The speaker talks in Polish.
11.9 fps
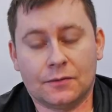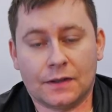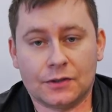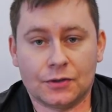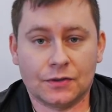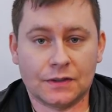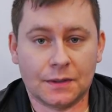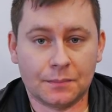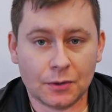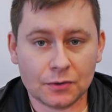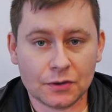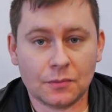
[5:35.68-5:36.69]

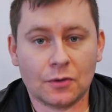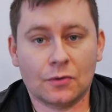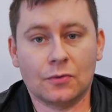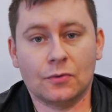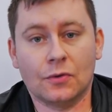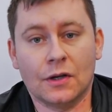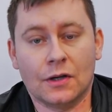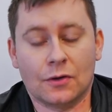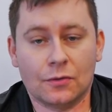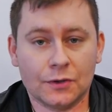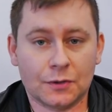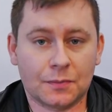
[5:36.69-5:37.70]
2005 roku
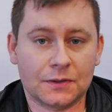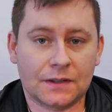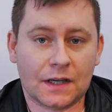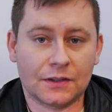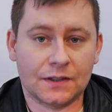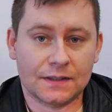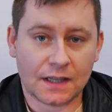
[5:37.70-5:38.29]
również po starcie